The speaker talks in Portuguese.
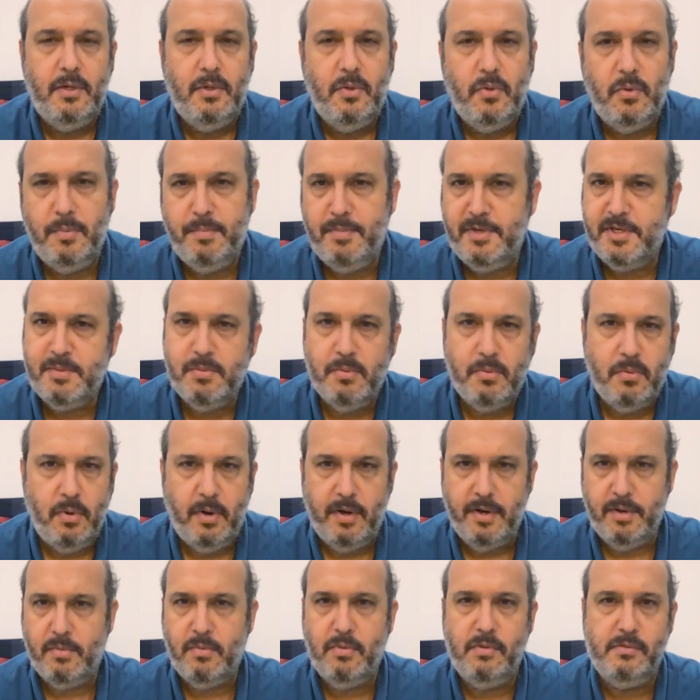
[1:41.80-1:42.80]
O mesmo
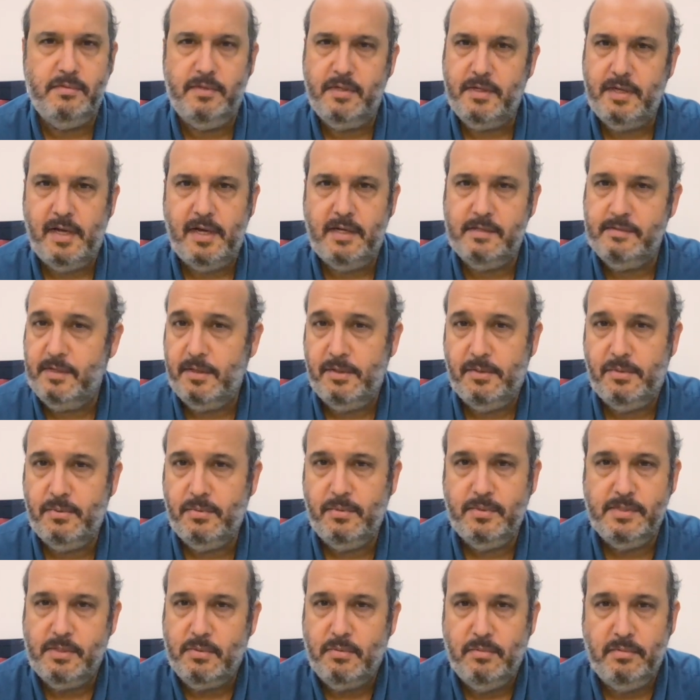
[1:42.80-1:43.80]
ocorre com a
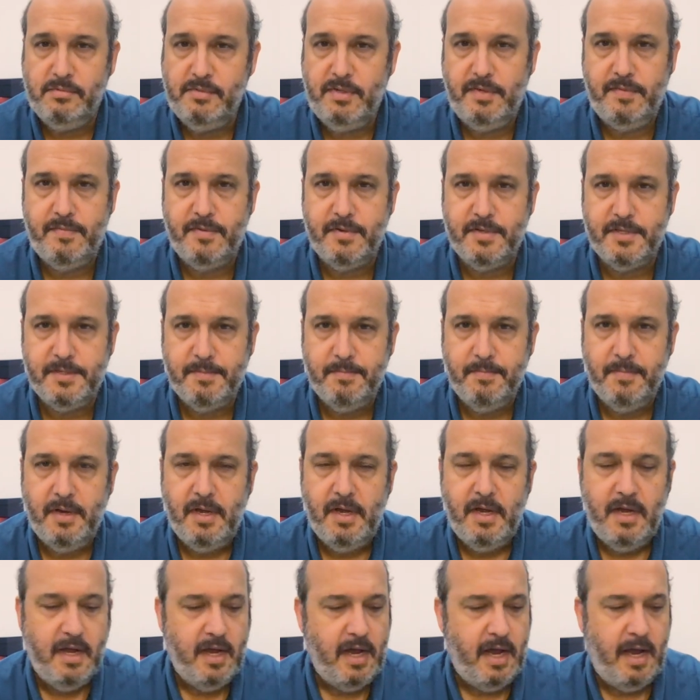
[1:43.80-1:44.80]
leitura, com livros.
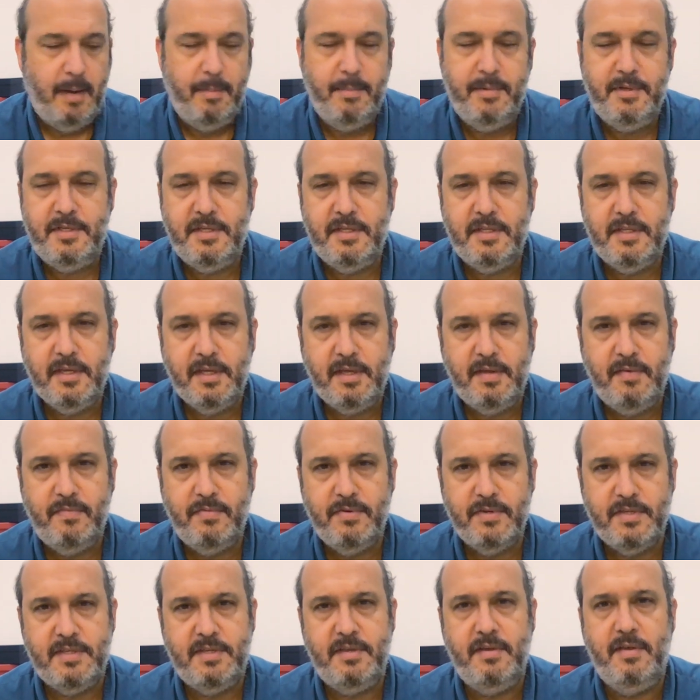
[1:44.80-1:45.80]
À medida que
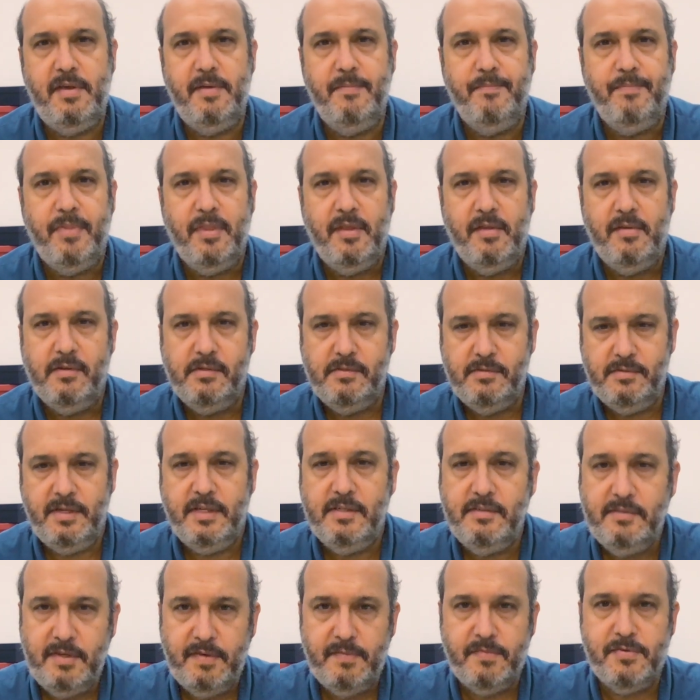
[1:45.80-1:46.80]
você
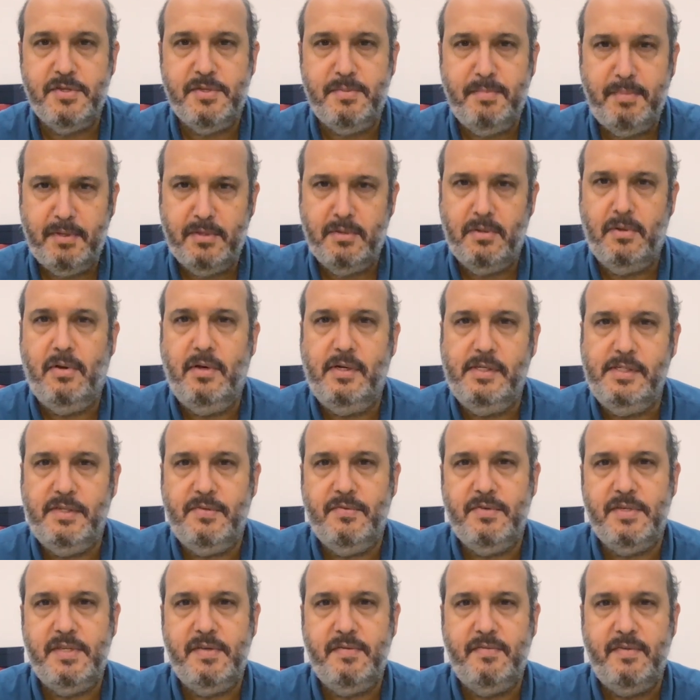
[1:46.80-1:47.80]
lê livros menores,
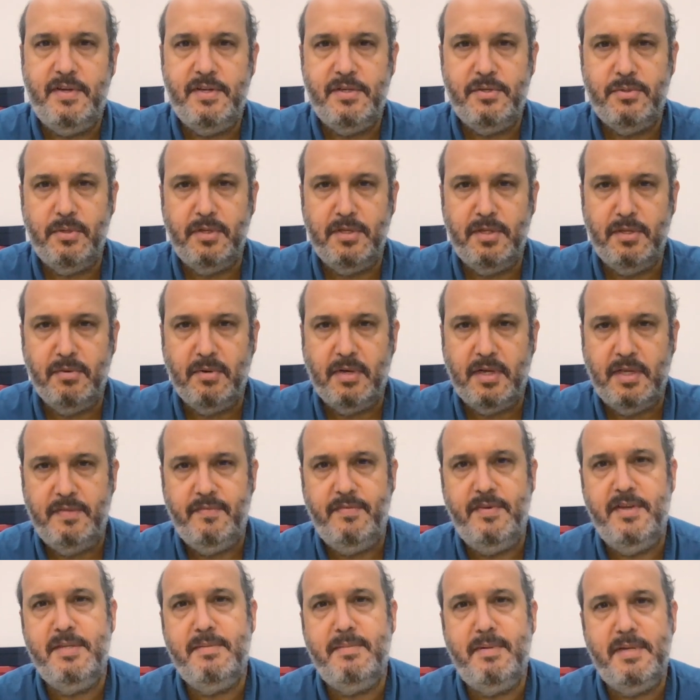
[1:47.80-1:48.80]
você vai se tornando cada
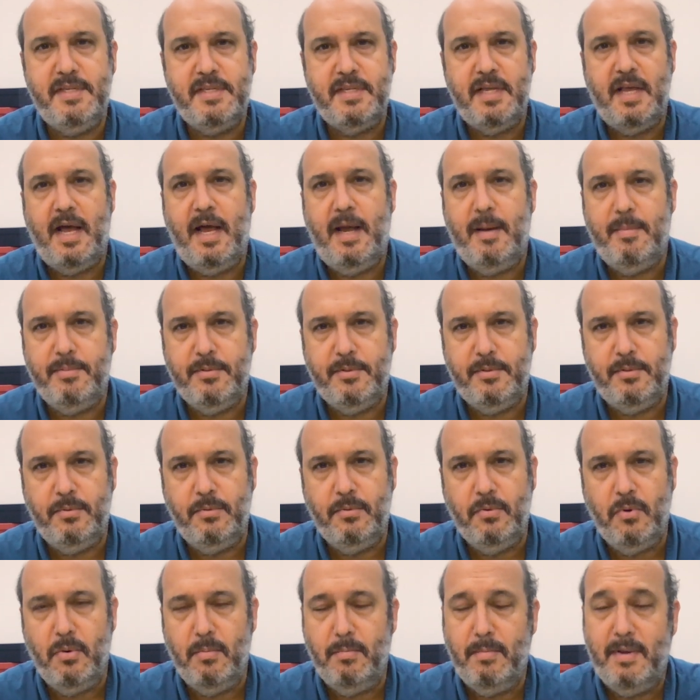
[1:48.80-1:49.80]
vez mais
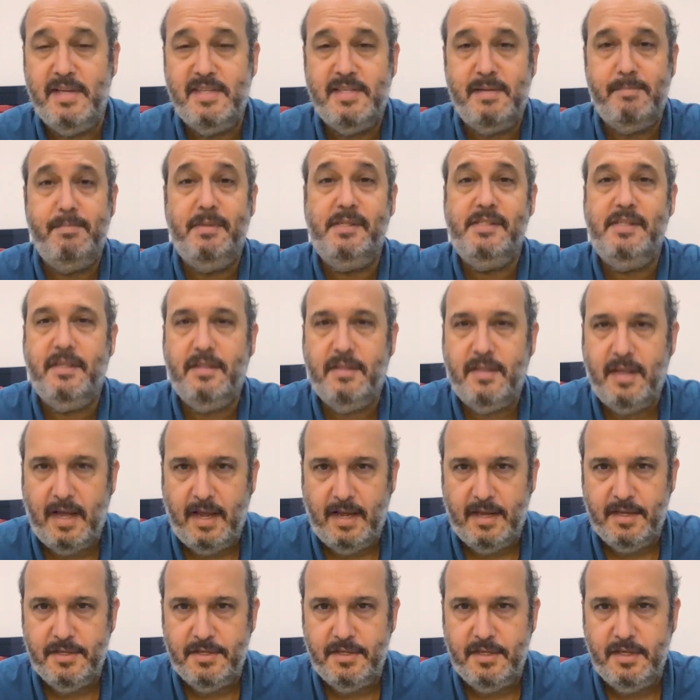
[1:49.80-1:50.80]
apto, com mais
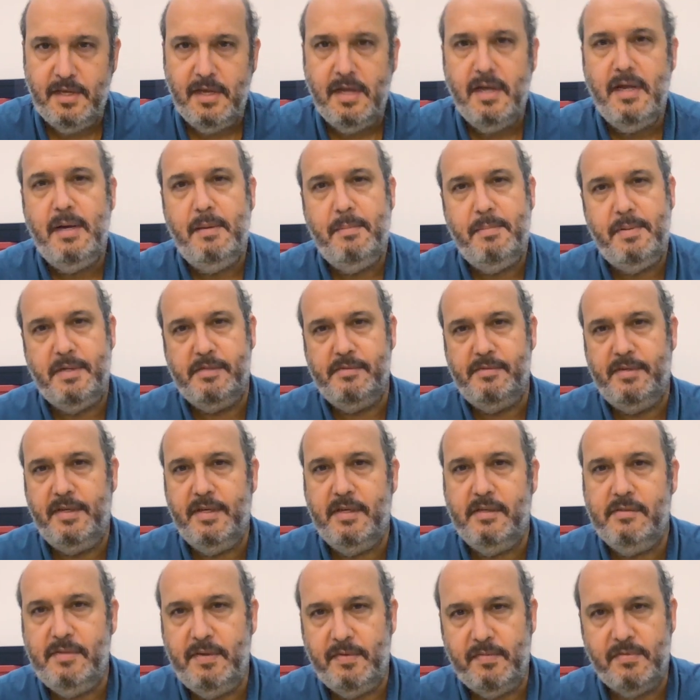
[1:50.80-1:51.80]
habilidade para
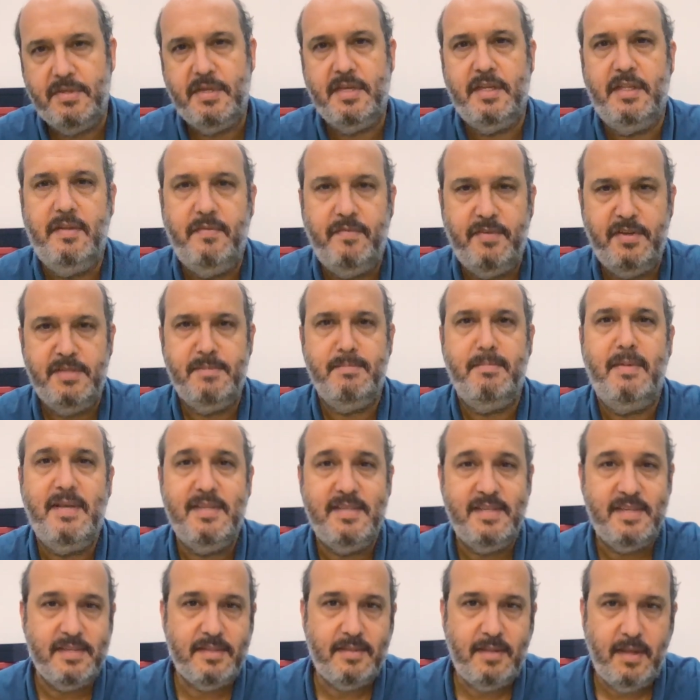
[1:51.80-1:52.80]
ler livros cada vez
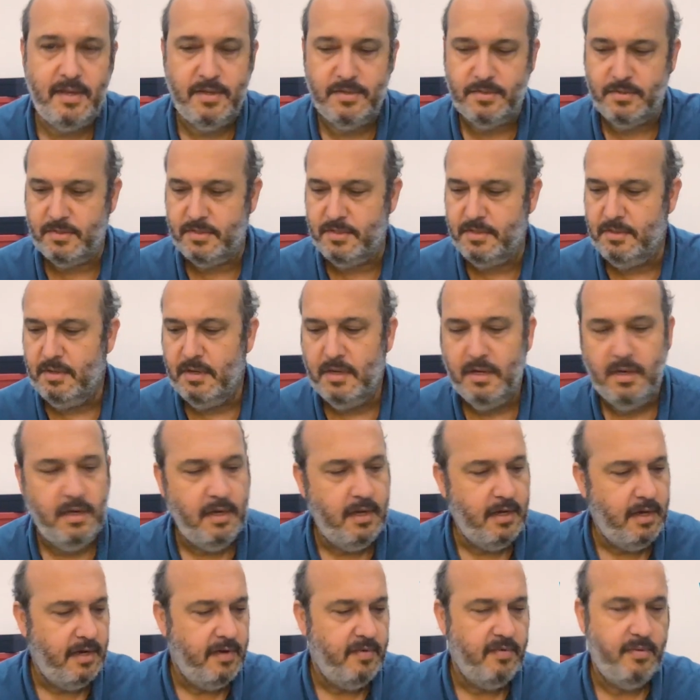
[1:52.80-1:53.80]
mais extensos.
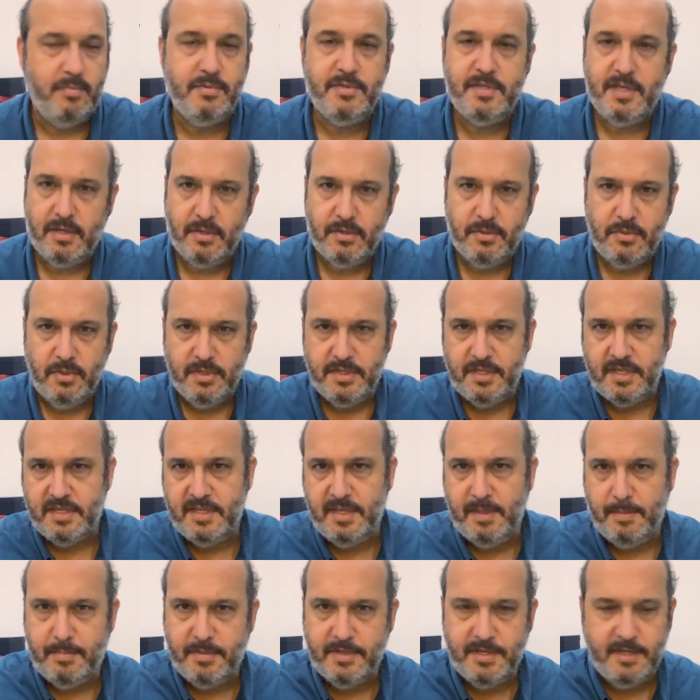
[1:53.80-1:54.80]
Vamos dar dois
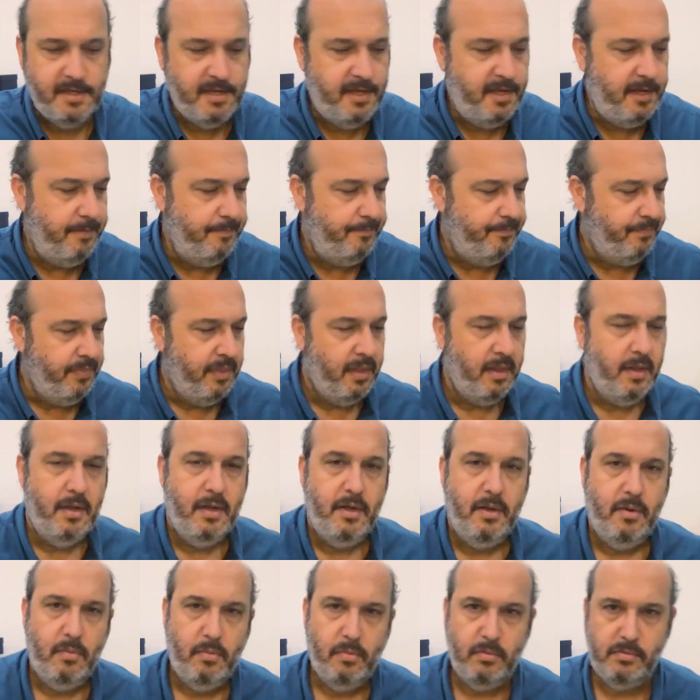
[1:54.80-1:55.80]
exemplos aqui.
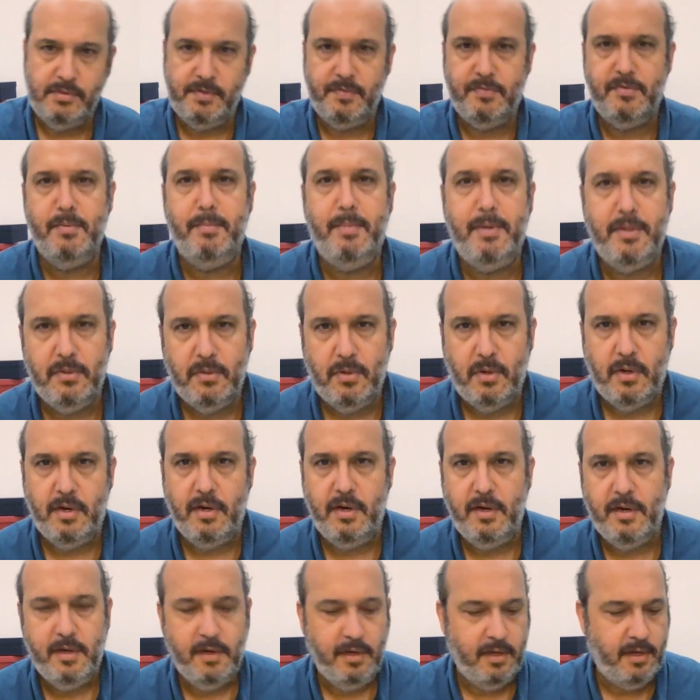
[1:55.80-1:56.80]
Um livro
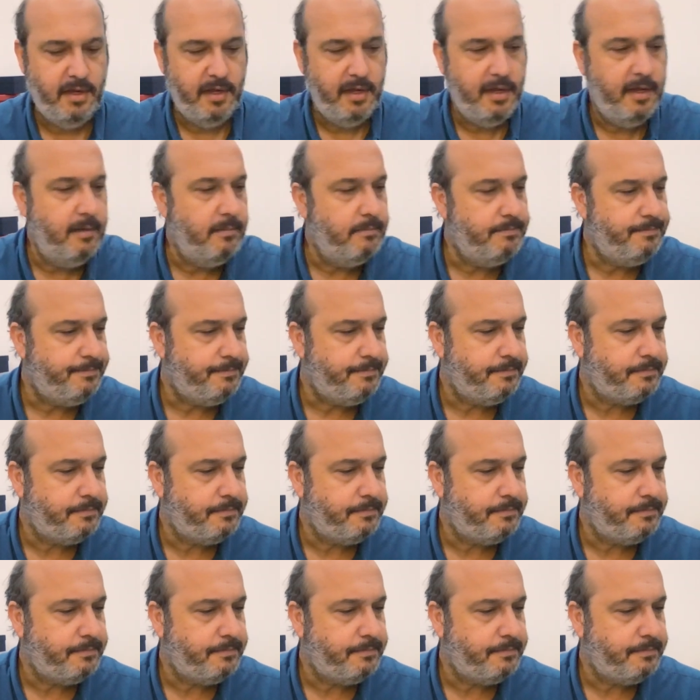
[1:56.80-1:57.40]
menor que,